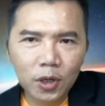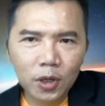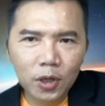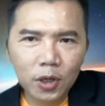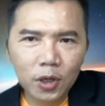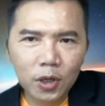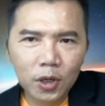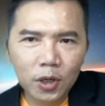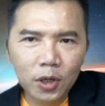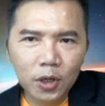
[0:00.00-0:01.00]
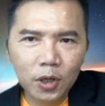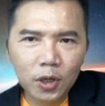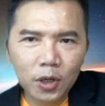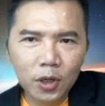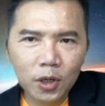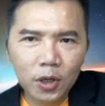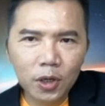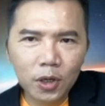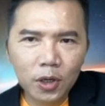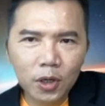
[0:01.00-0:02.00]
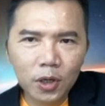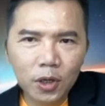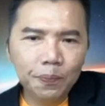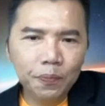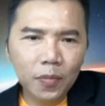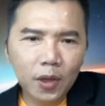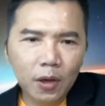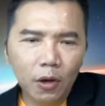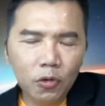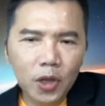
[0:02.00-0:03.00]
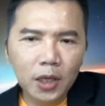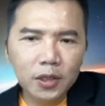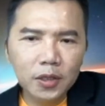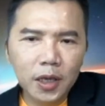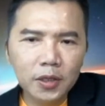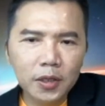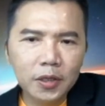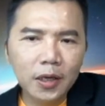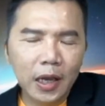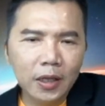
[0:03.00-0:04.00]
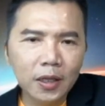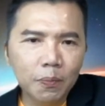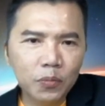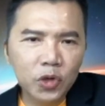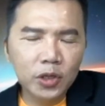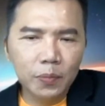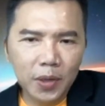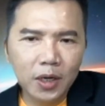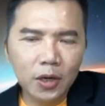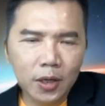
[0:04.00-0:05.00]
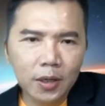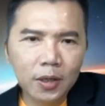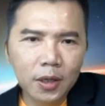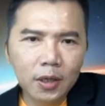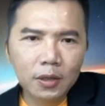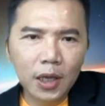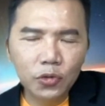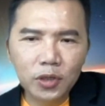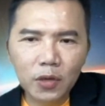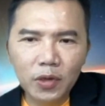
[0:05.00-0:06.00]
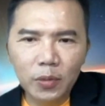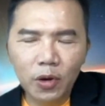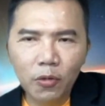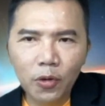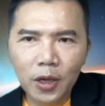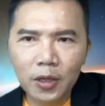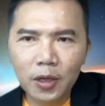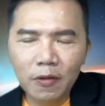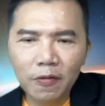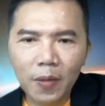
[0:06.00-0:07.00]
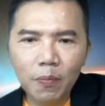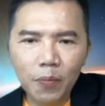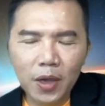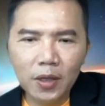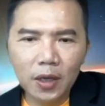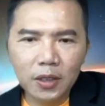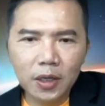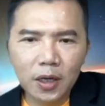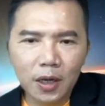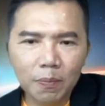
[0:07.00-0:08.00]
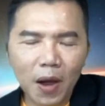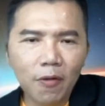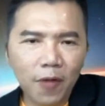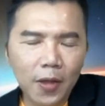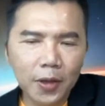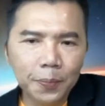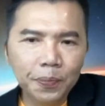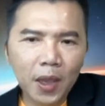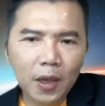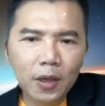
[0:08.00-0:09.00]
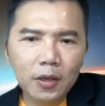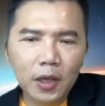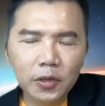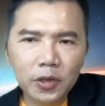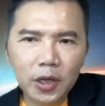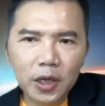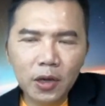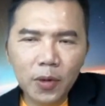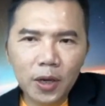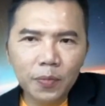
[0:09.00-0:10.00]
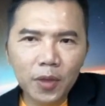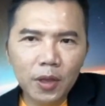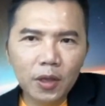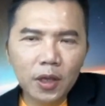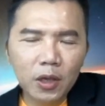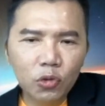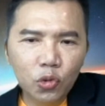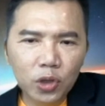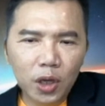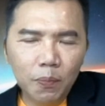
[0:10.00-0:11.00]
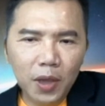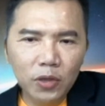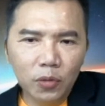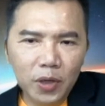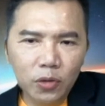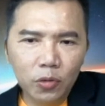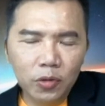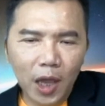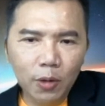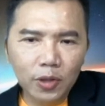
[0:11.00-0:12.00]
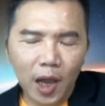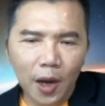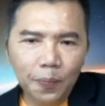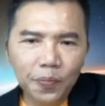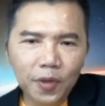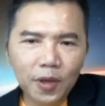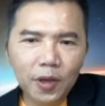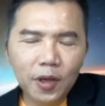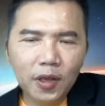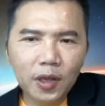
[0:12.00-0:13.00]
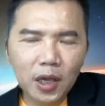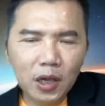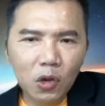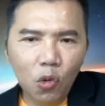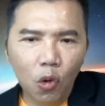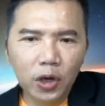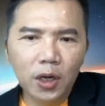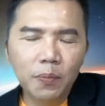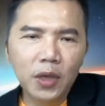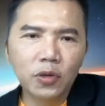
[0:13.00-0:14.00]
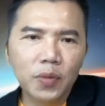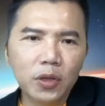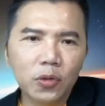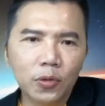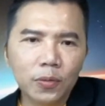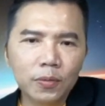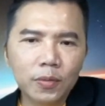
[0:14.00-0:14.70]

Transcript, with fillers: 根据最新的研究呢，其实，在越南，哦，越南之前其实零的确诊病例的。那最近为什么会翻倍的这个爆发呢？也就是因为印度的变种病毒 Delta 跟英国的变种病毒